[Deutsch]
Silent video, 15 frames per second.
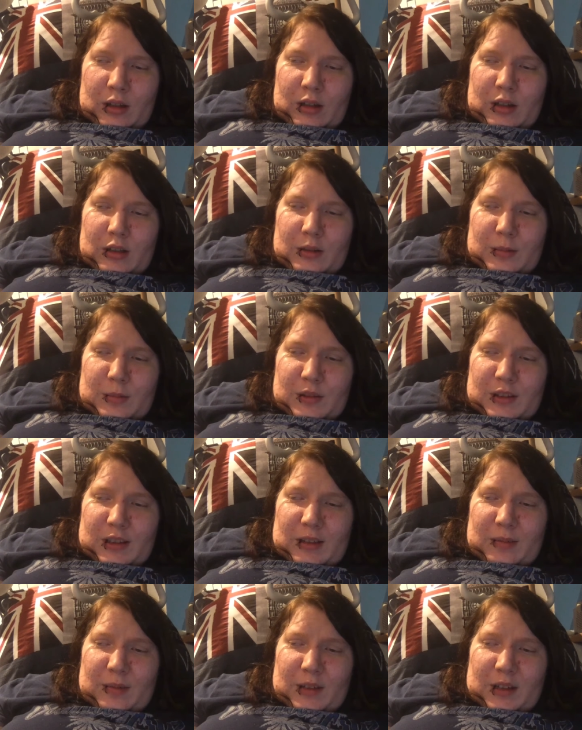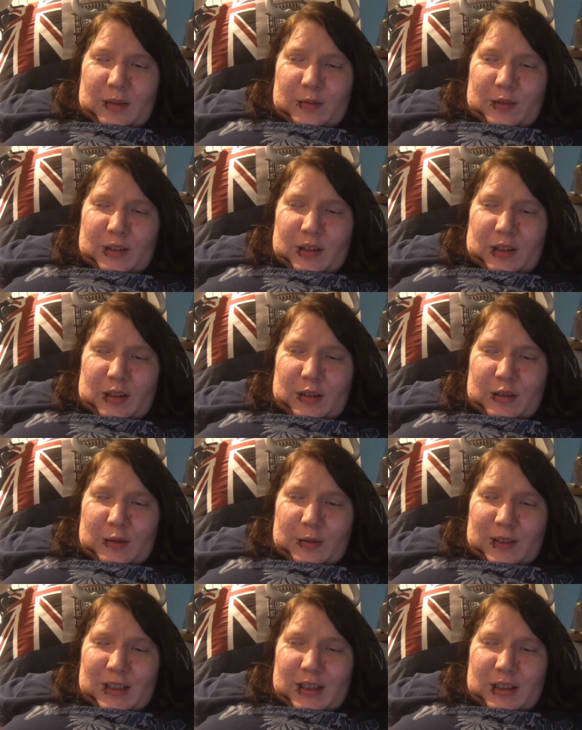Es muss einfach ein
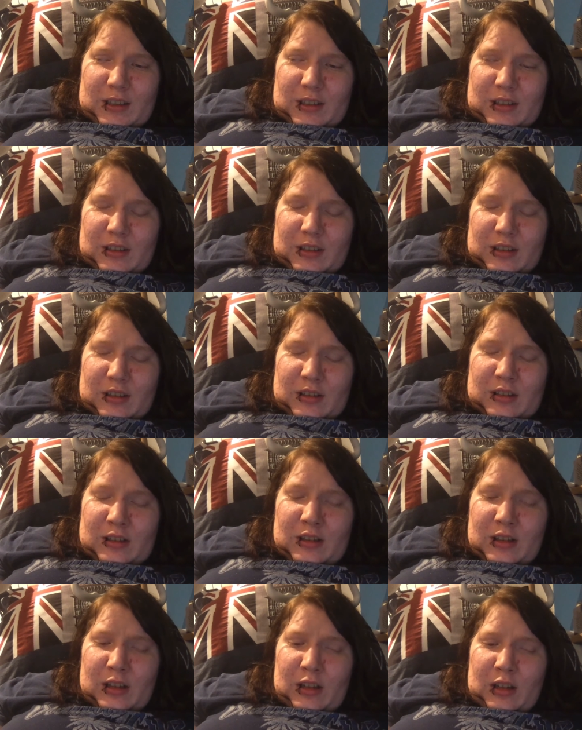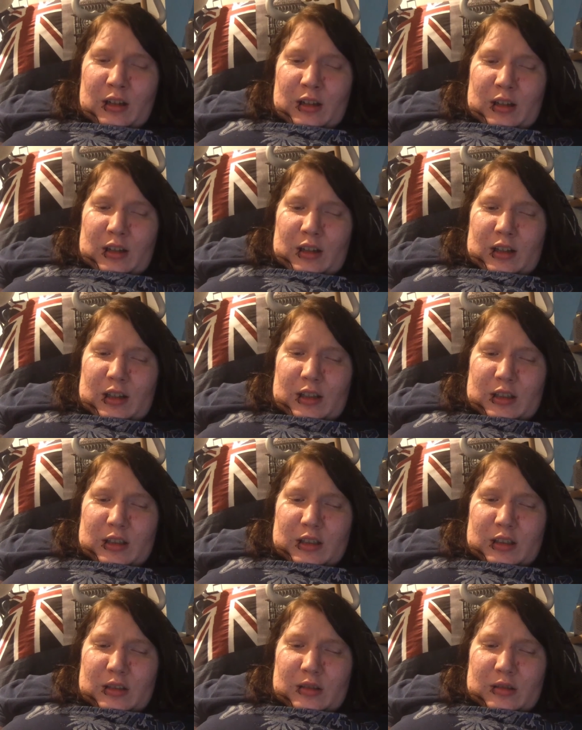Vertrauensverhältnis
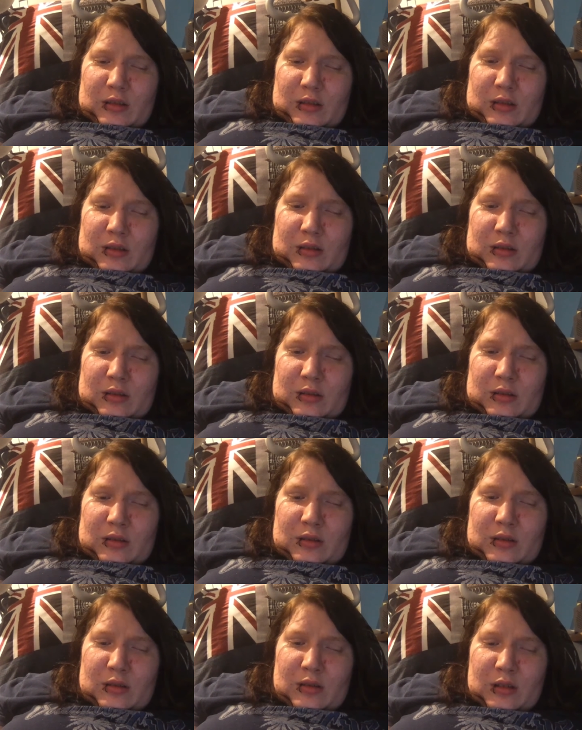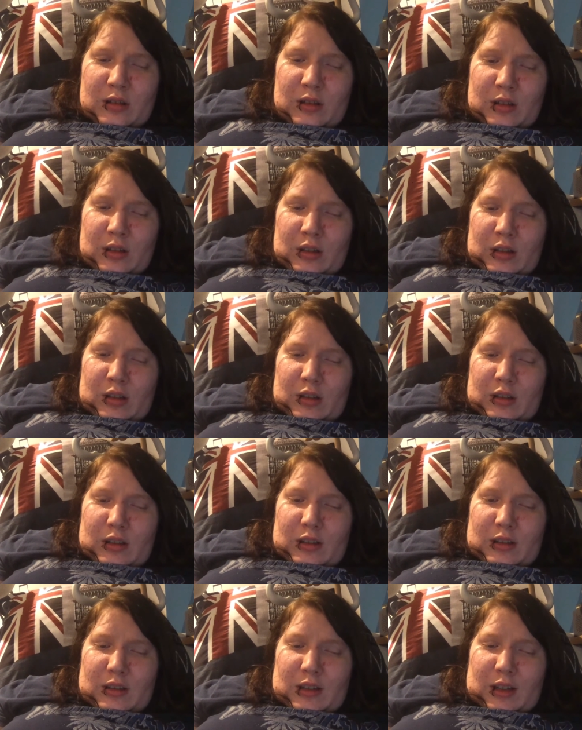herrschen und
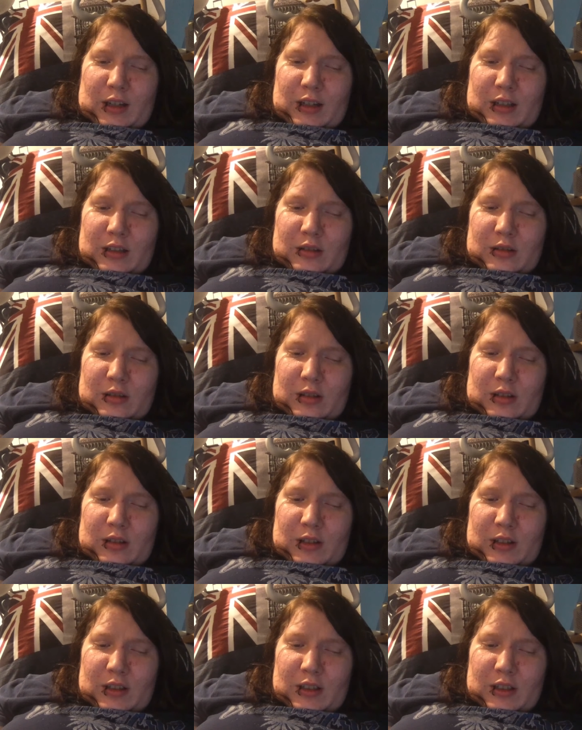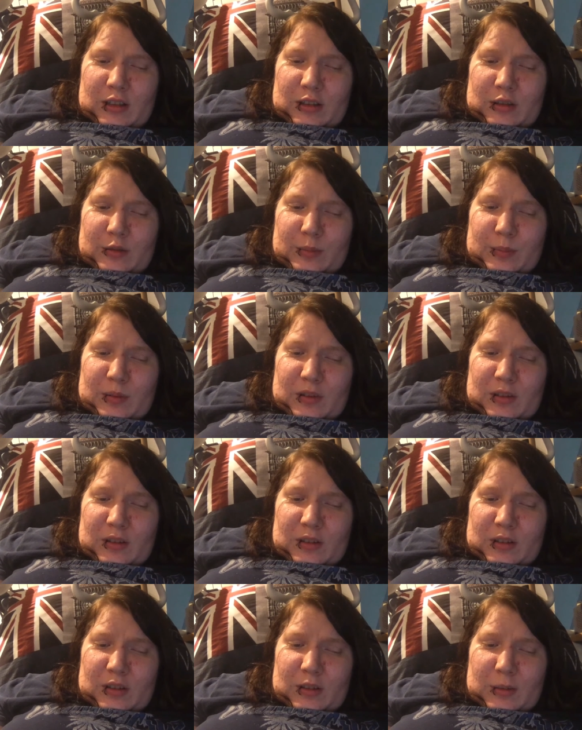das kann ich zu Claudia nicht aufbauen,
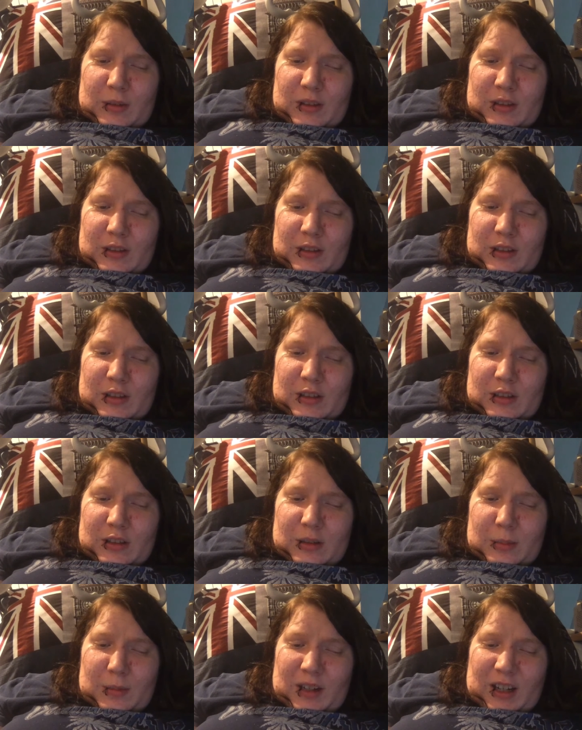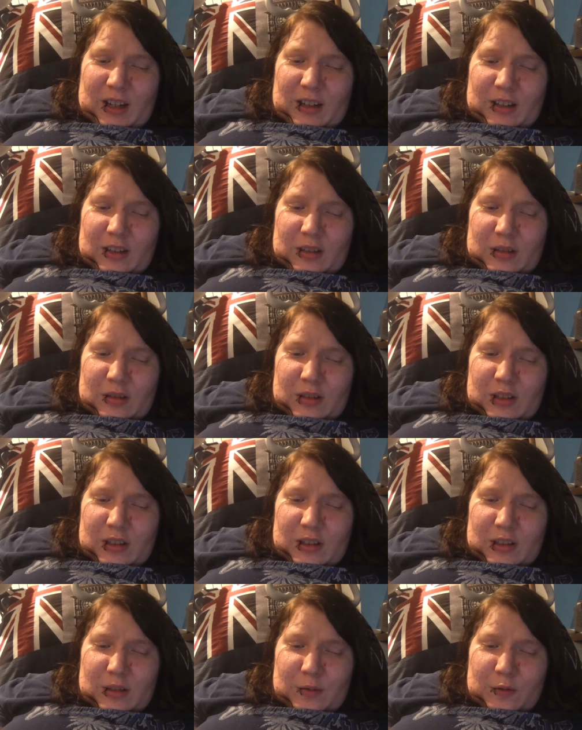auch wenn sie nichts gemacht hat und
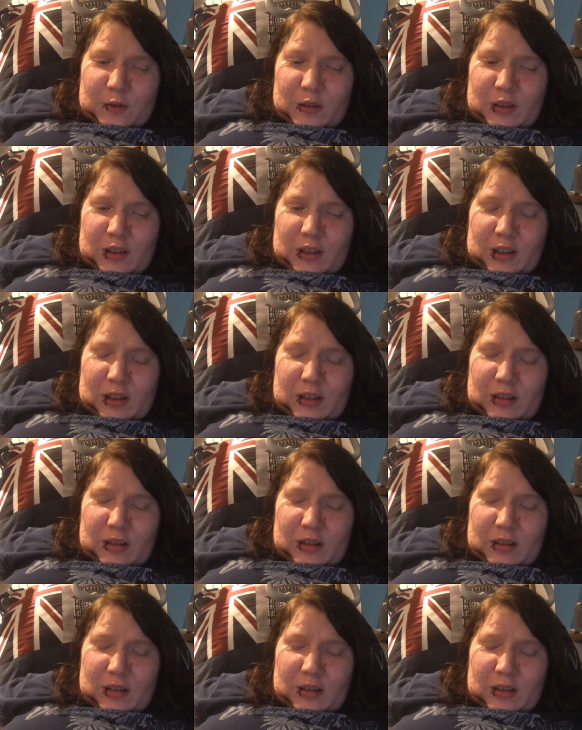nichts dafür kann.